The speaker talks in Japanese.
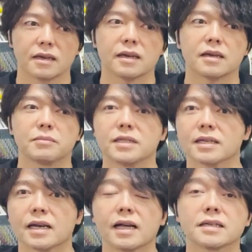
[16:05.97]
えー、みん
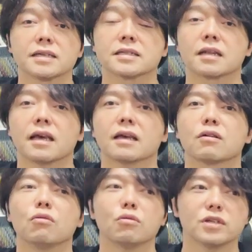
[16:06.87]
な歓喜してね、
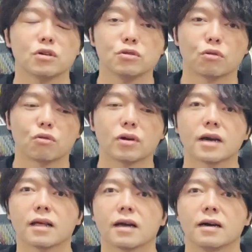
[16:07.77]
おいよいよここ
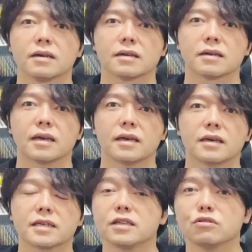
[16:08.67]
から、
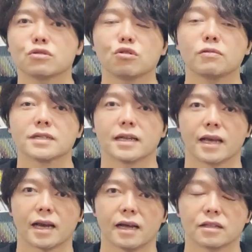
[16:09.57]
えー、金融相場じゃ
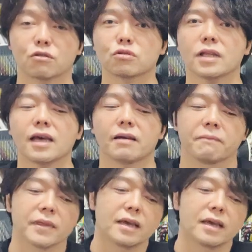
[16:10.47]
ねえかってことで、